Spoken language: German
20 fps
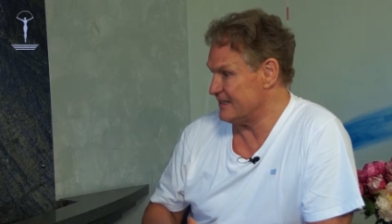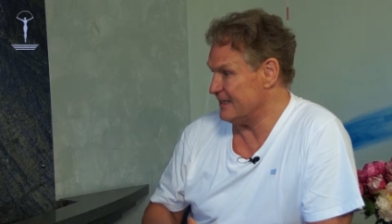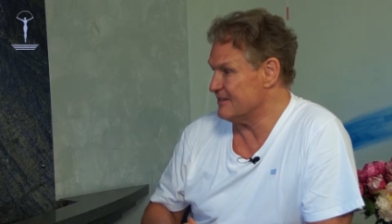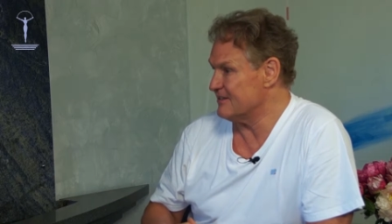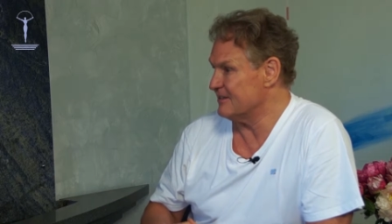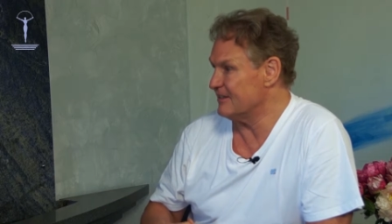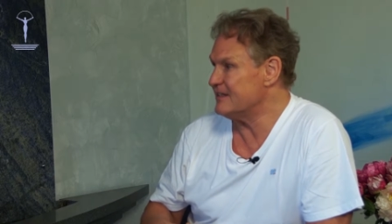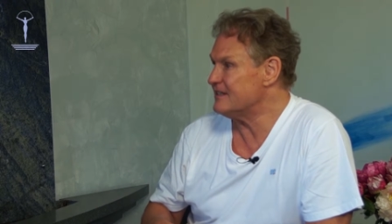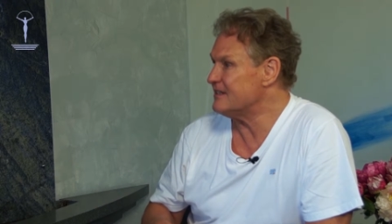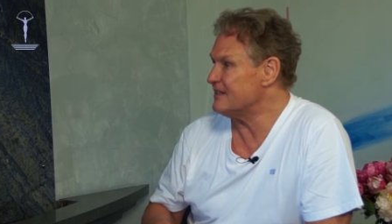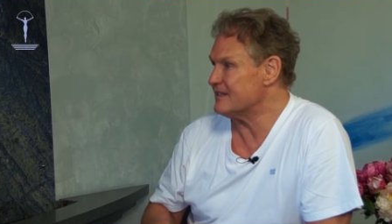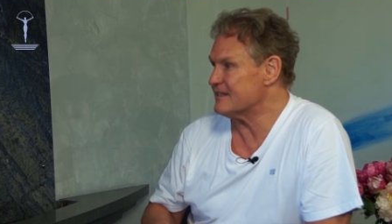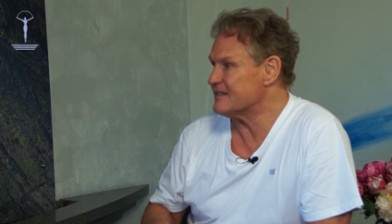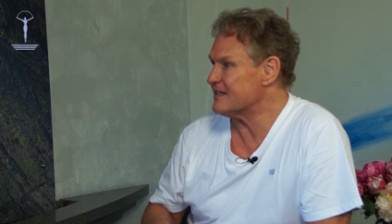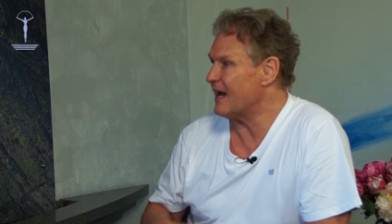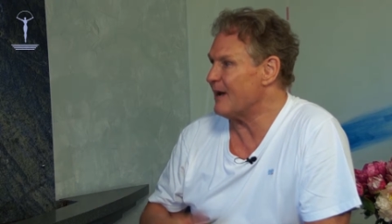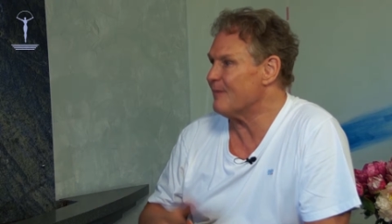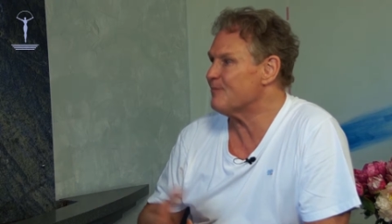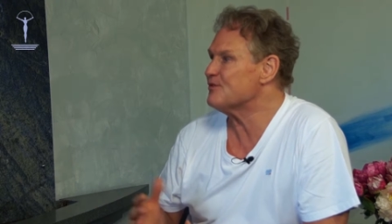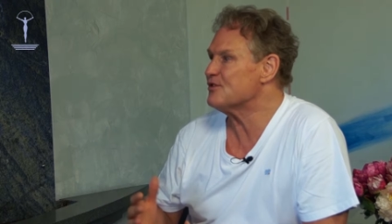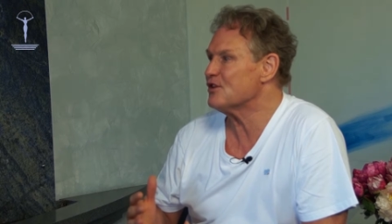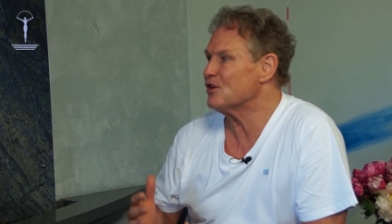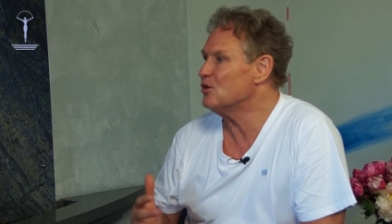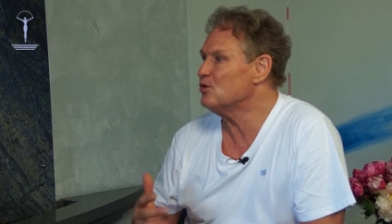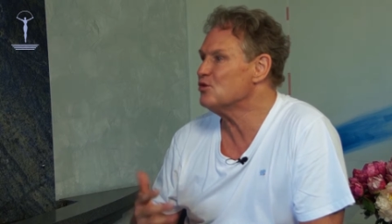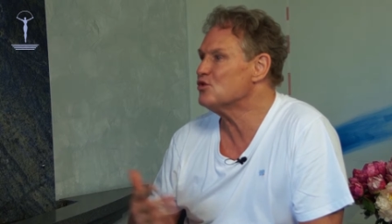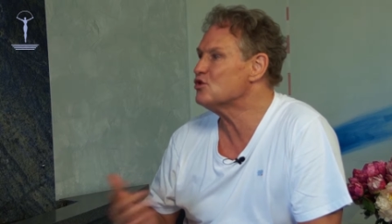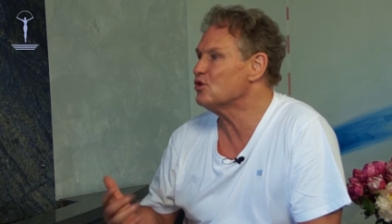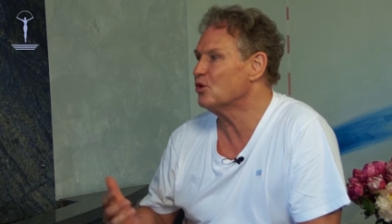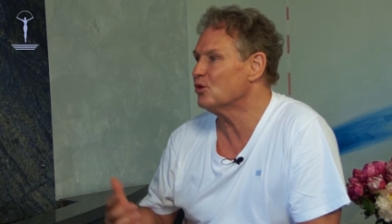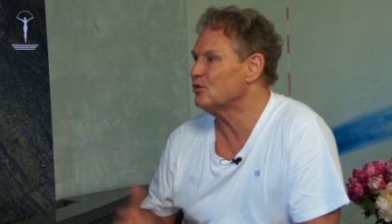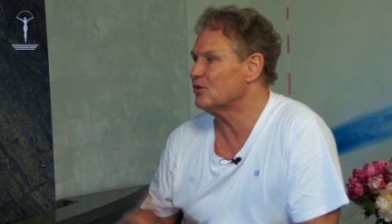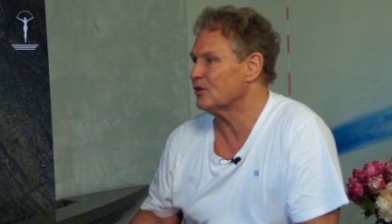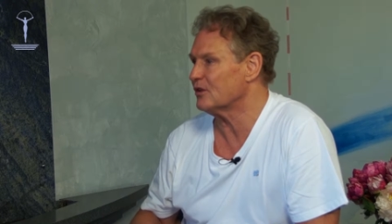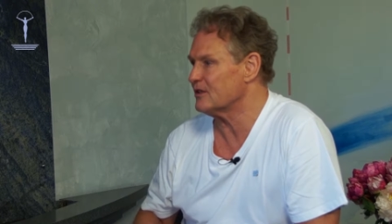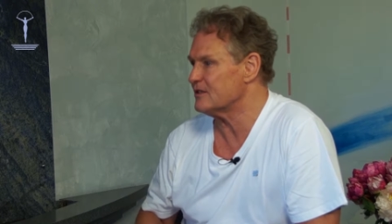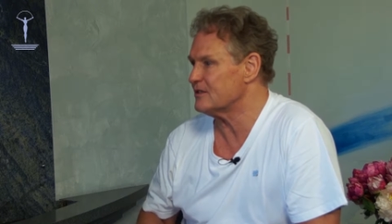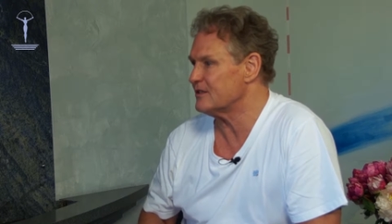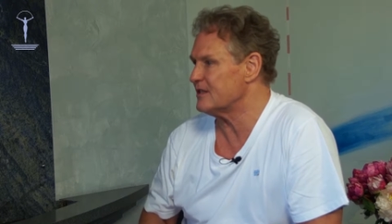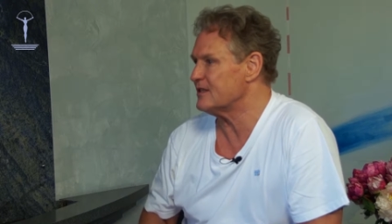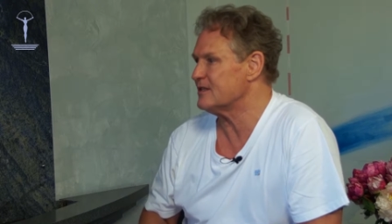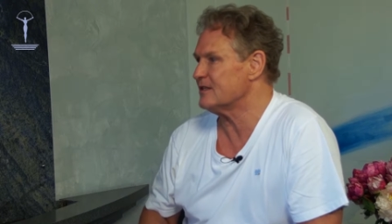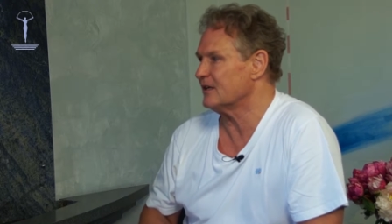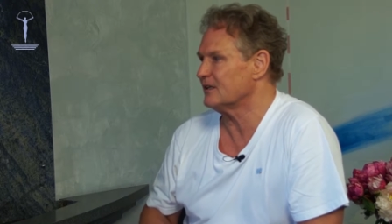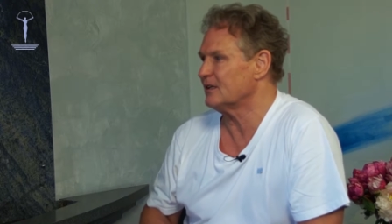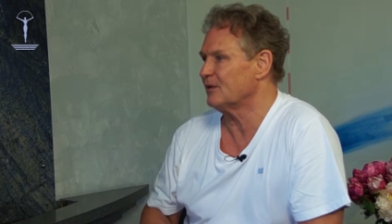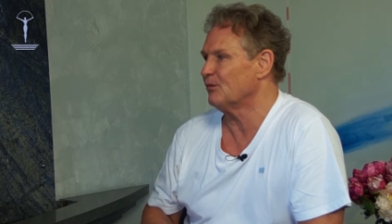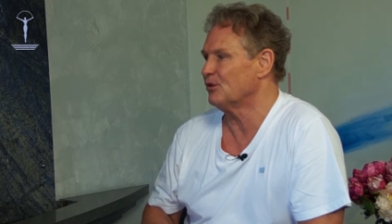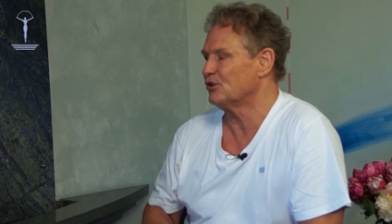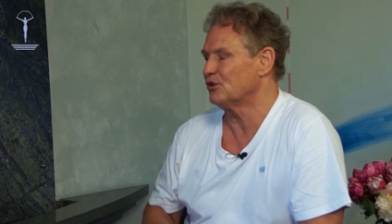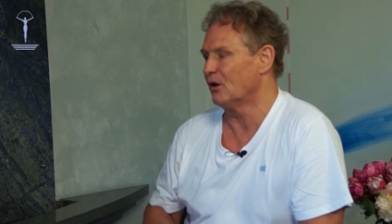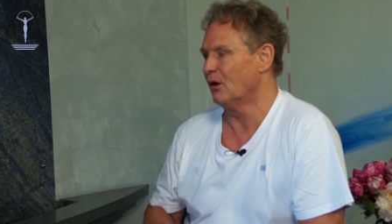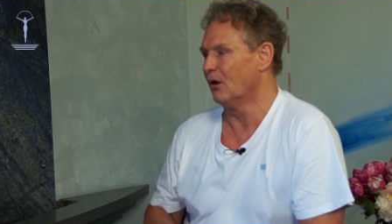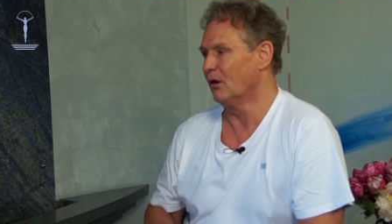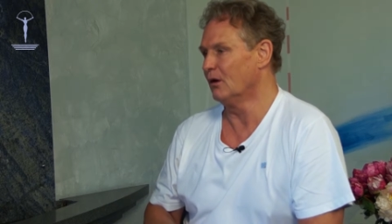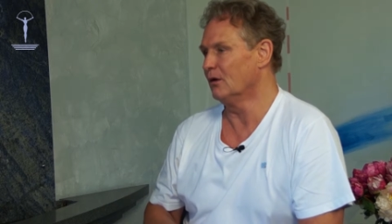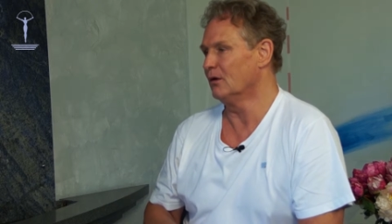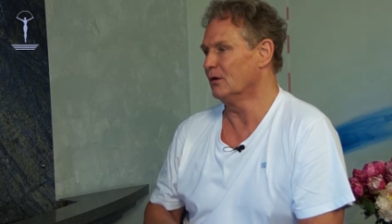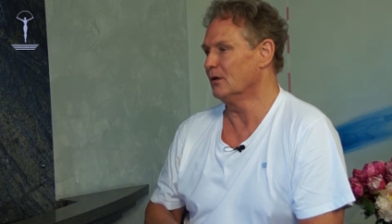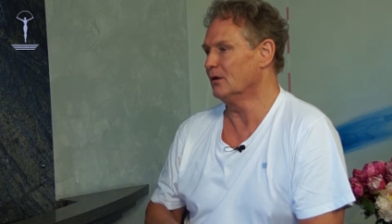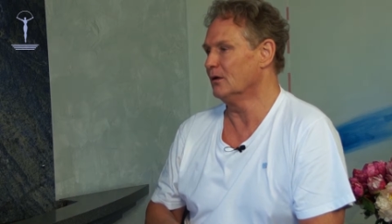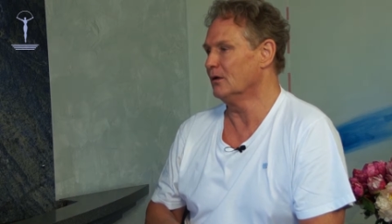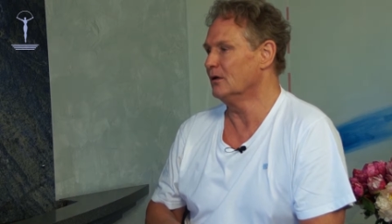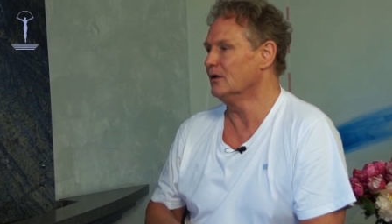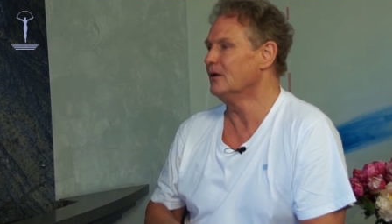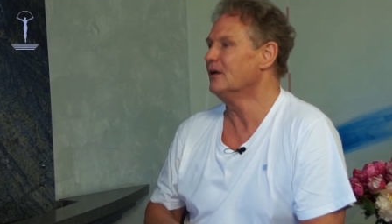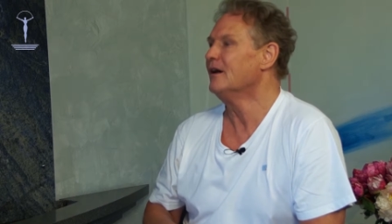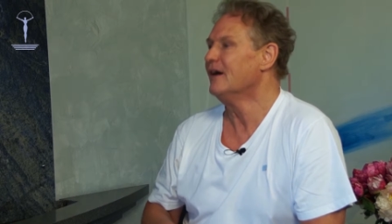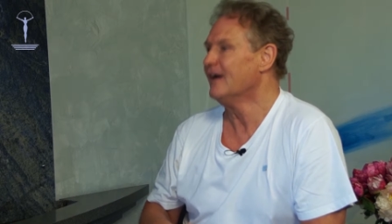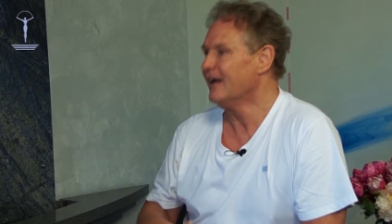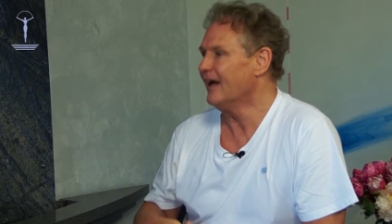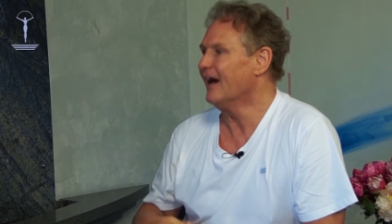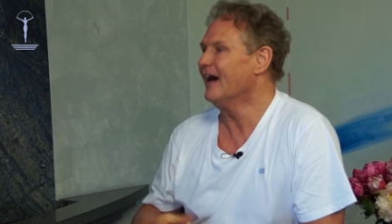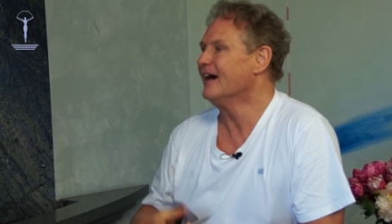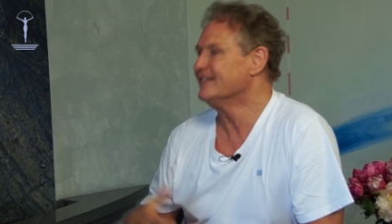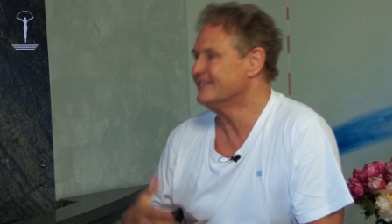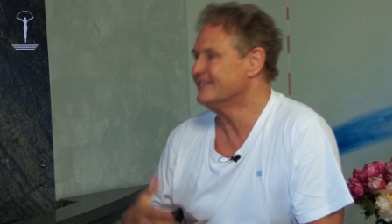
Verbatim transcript: Also nicht dieses absolut tote Gesicht nach dem Motto, ja,